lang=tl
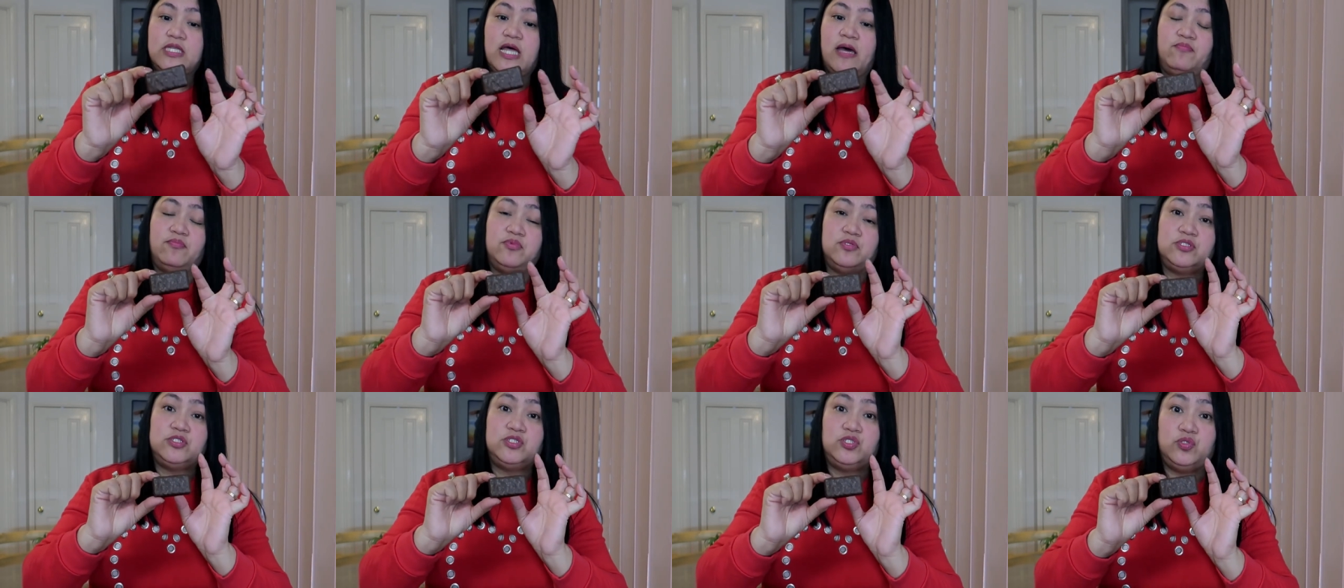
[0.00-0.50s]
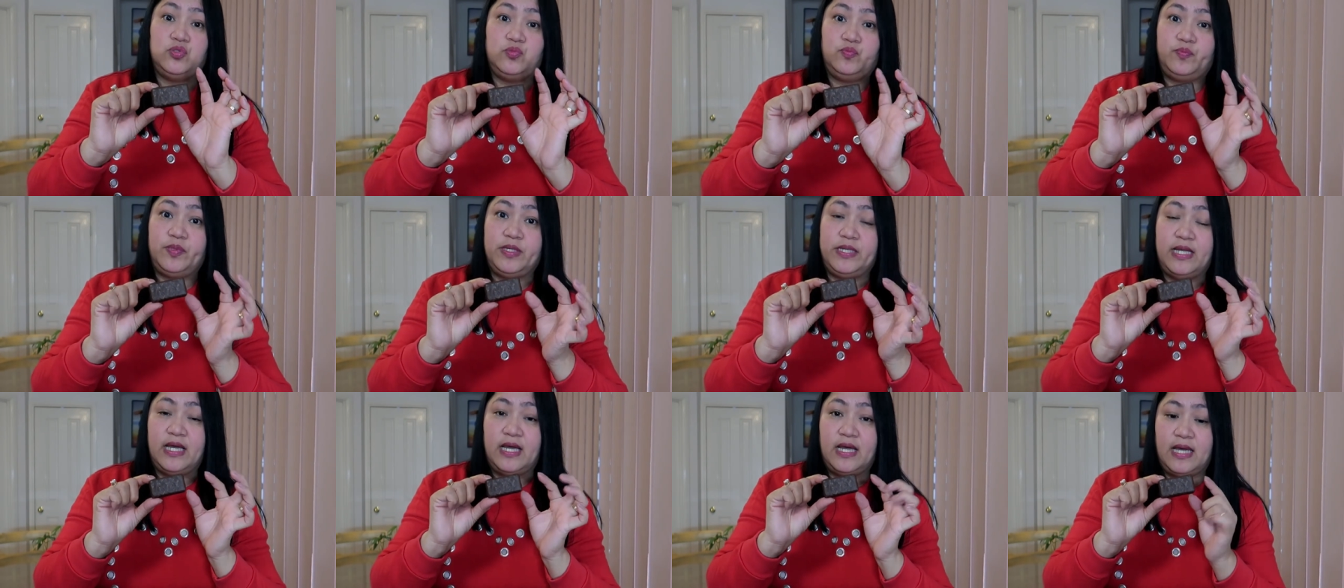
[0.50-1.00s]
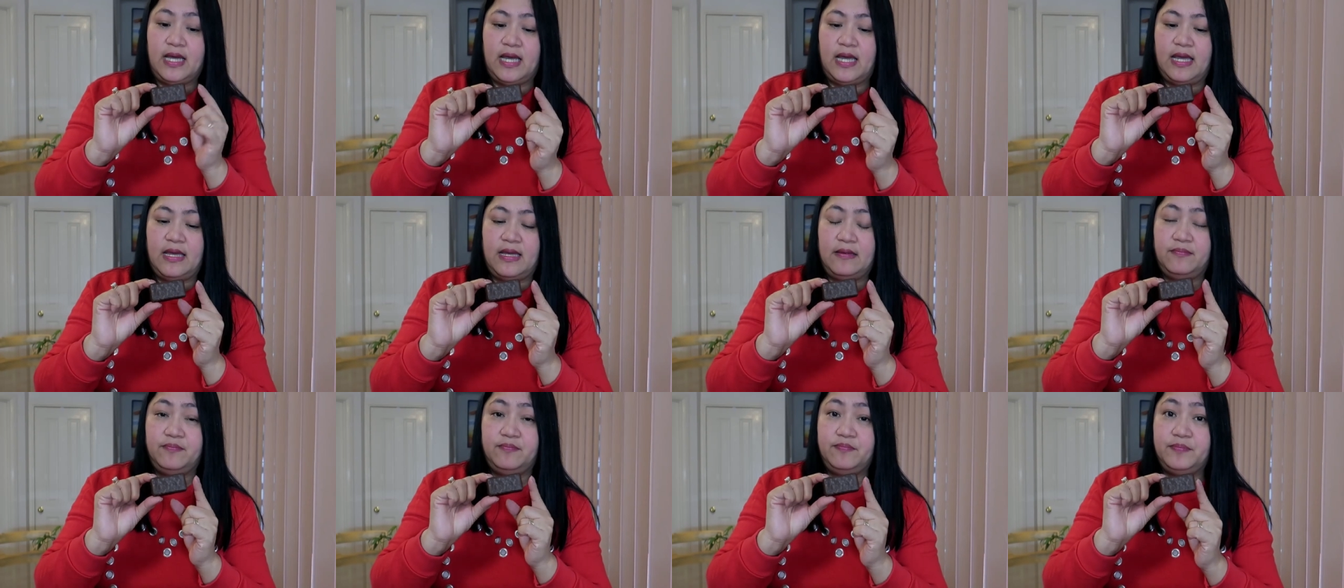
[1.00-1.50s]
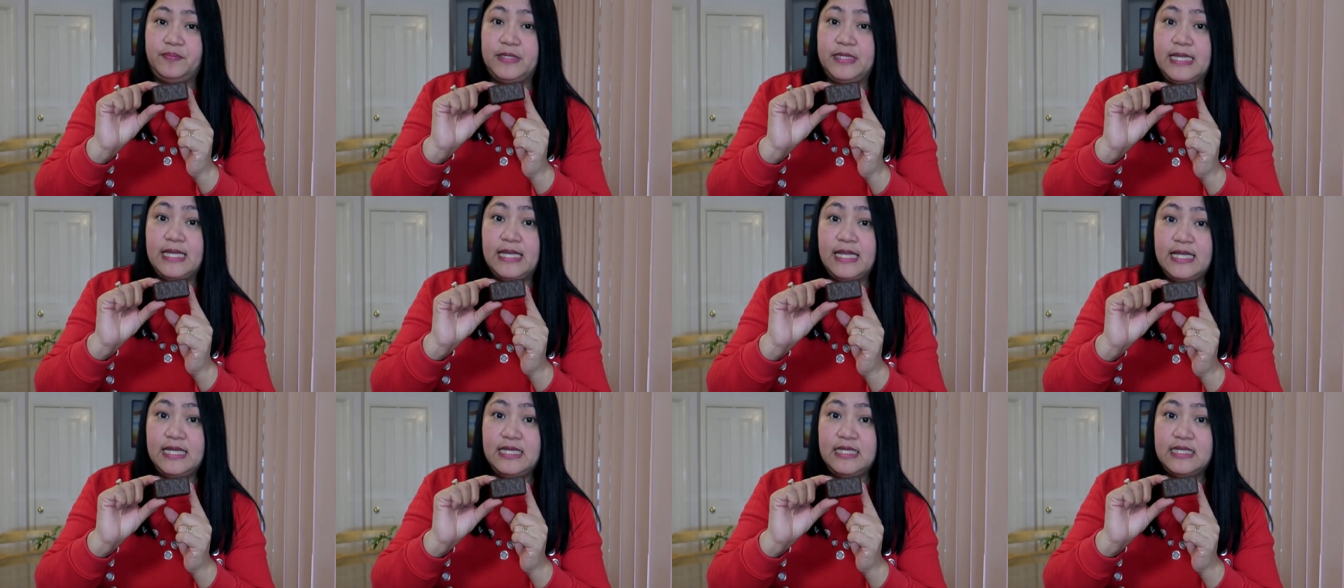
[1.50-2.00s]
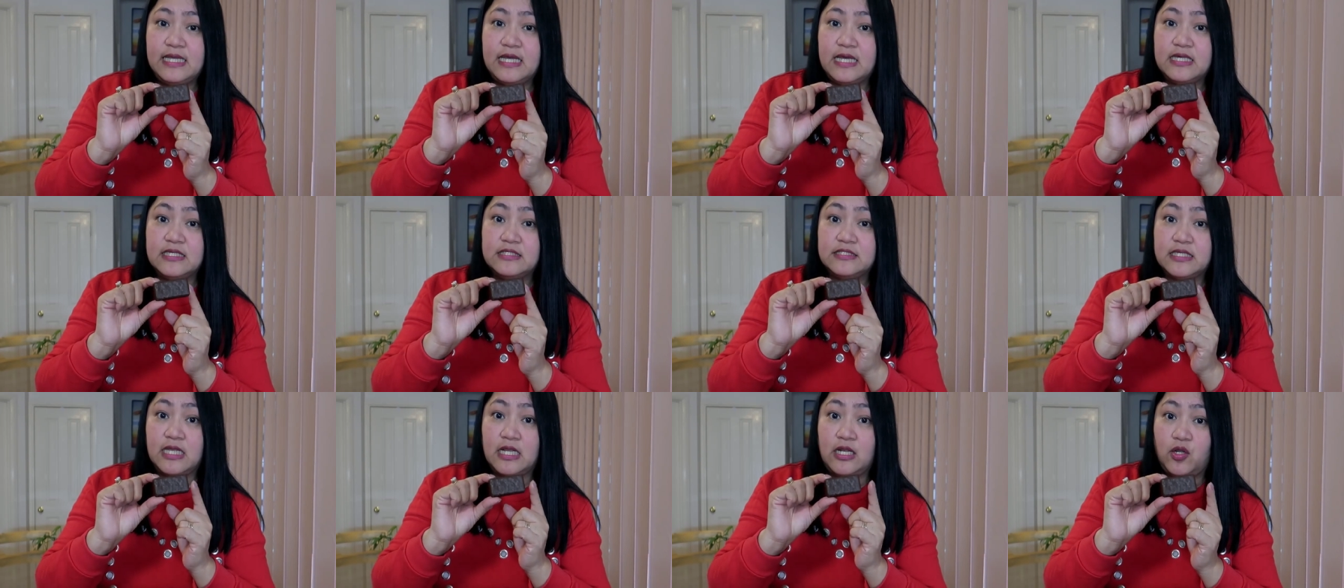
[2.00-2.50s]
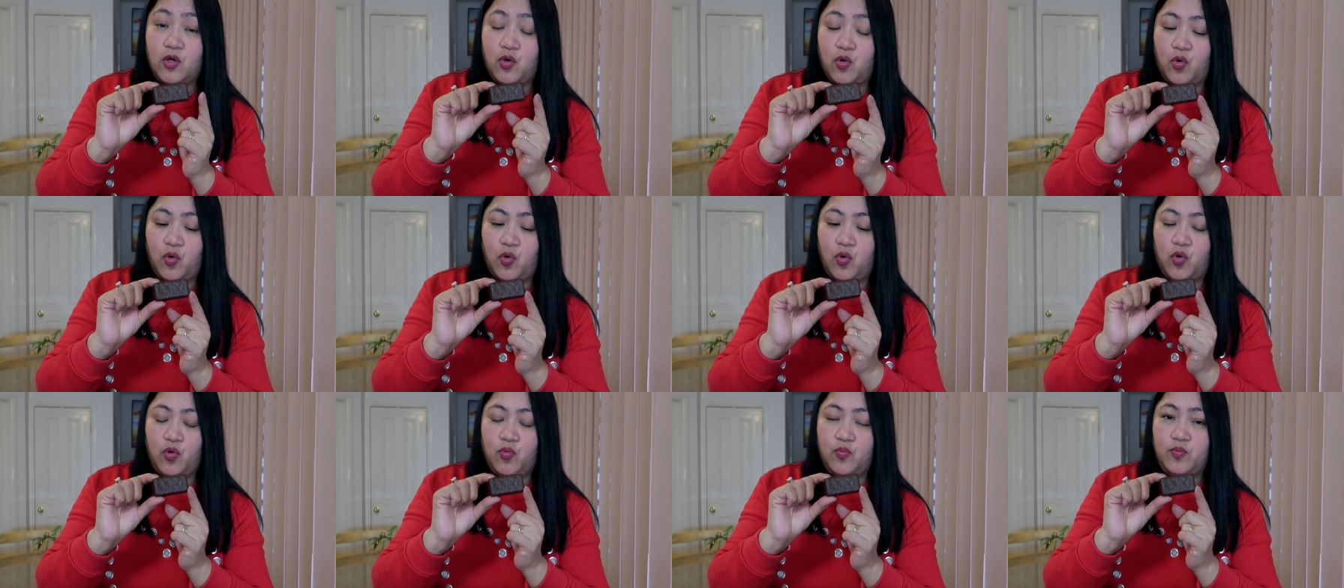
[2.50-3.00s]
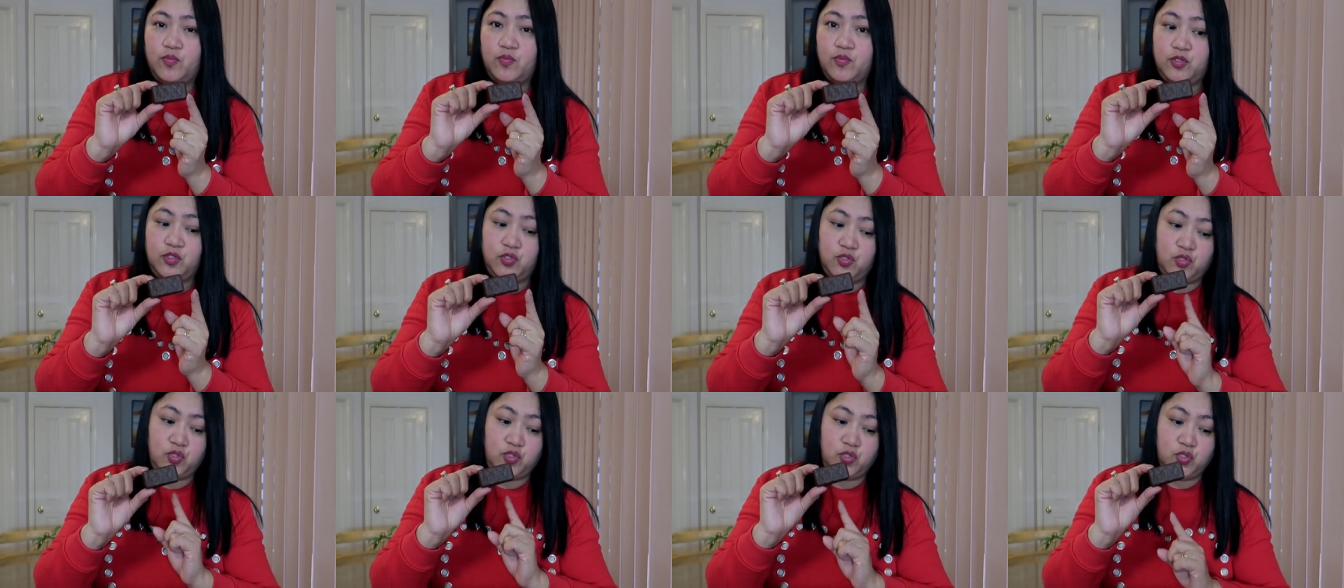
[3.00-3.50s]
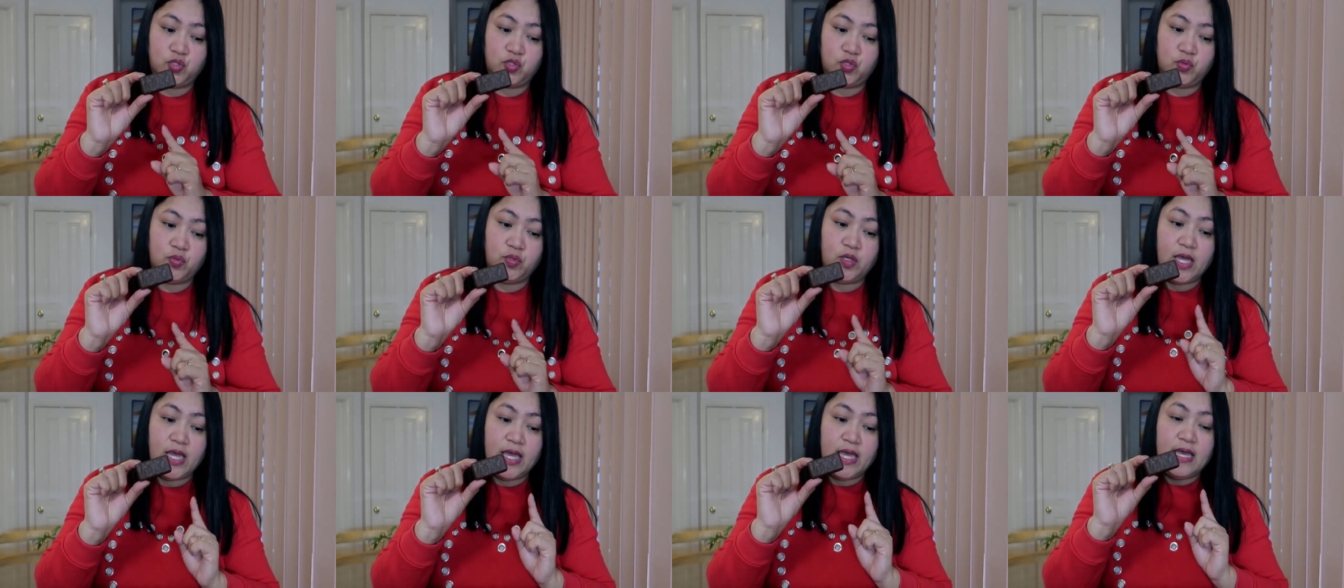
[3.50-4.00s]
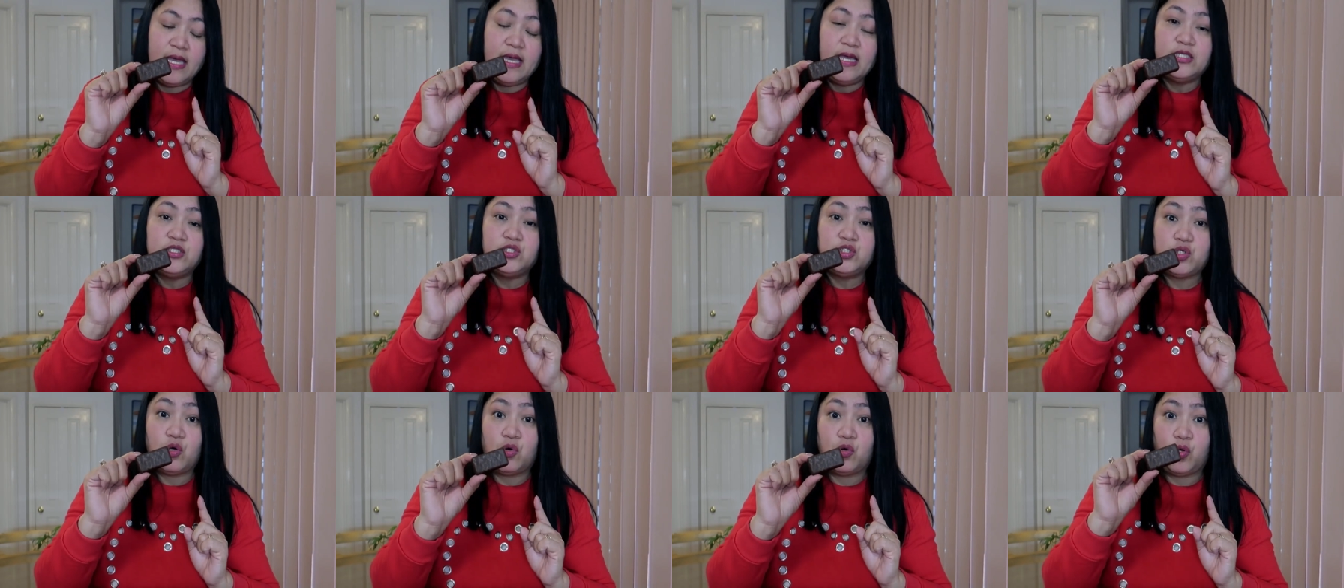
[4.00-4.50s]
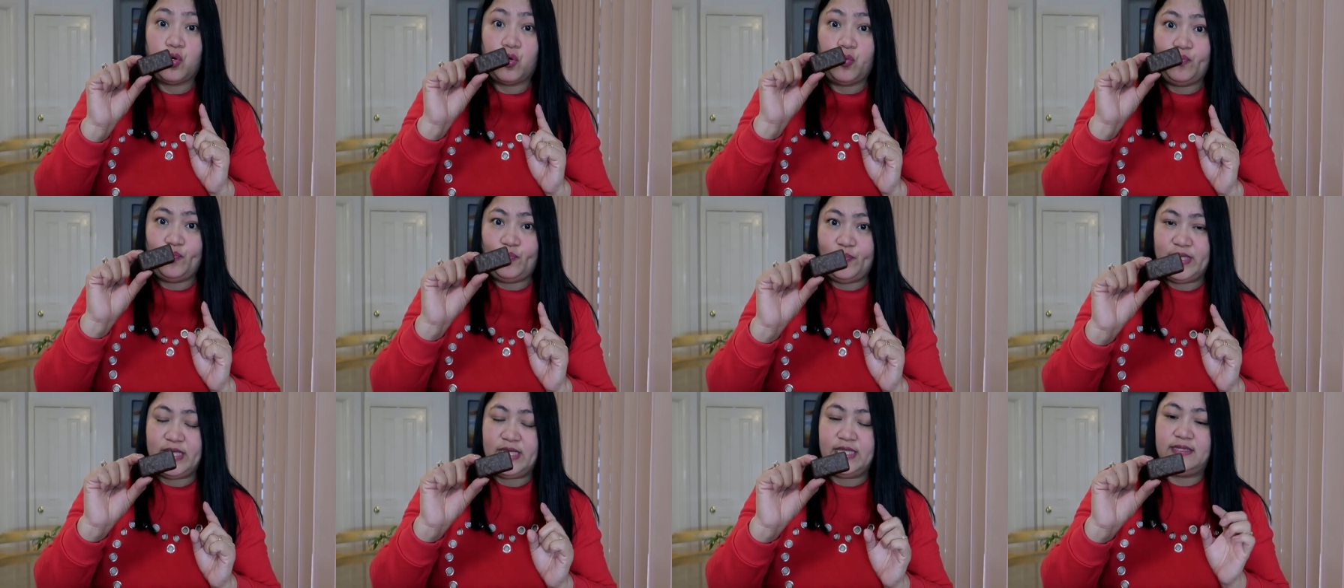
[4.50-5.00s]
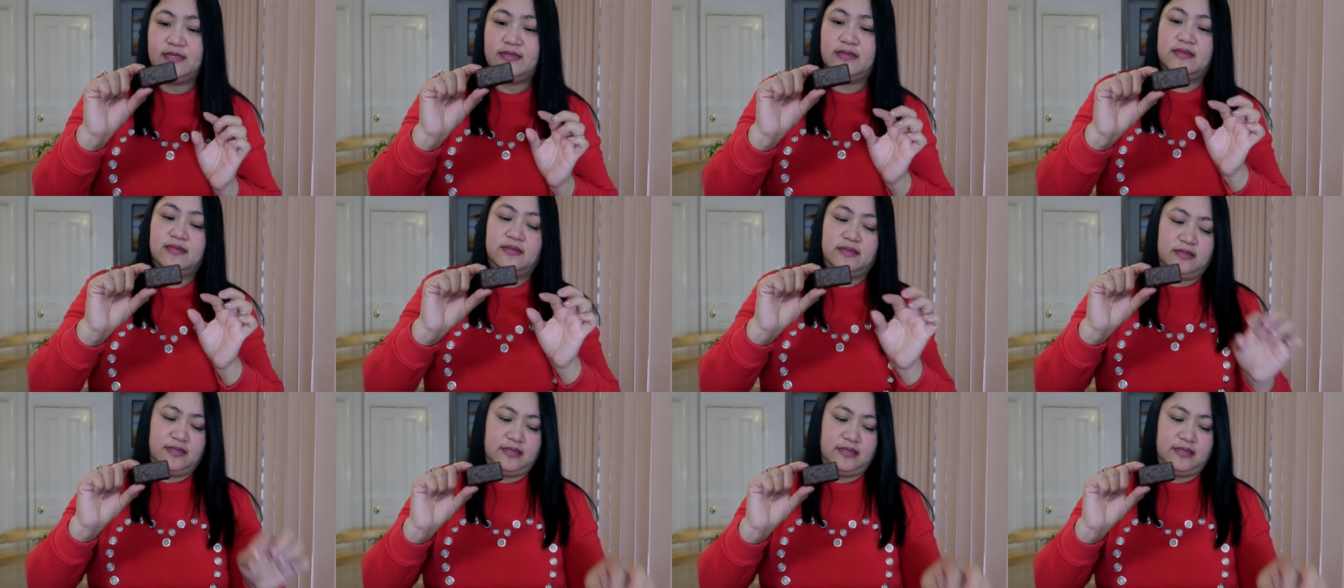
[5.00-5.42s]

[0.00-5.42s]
Tapos yung pinaka-peeling niya sa loob, yun yung choco mint